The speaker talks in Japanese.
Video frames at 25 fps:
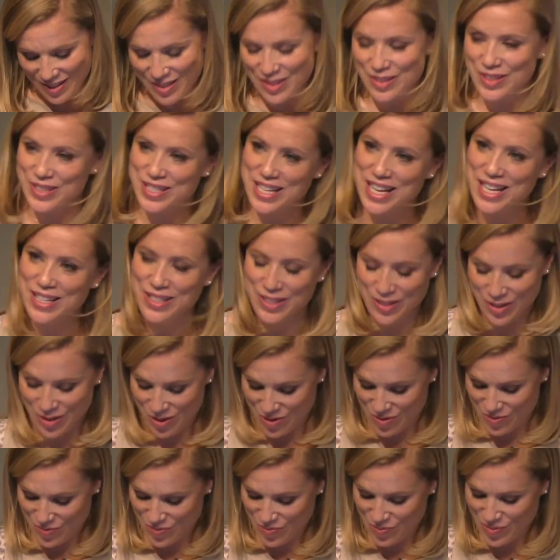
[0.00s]
ご清
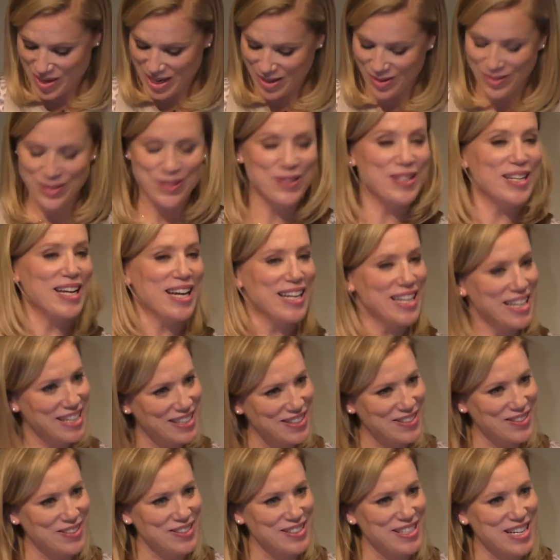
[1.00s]
聴誠にありが
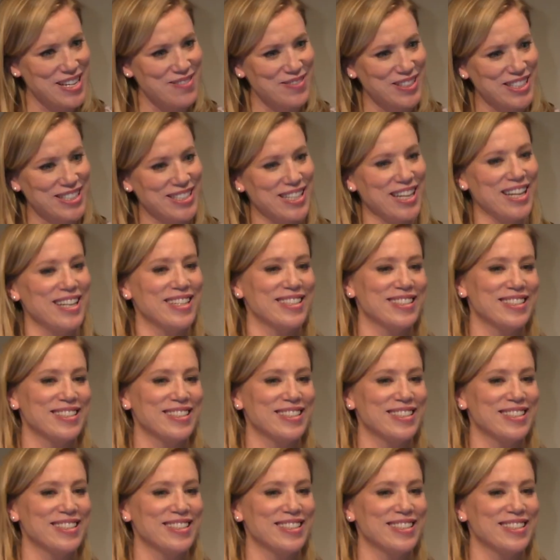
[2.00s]
とうございました。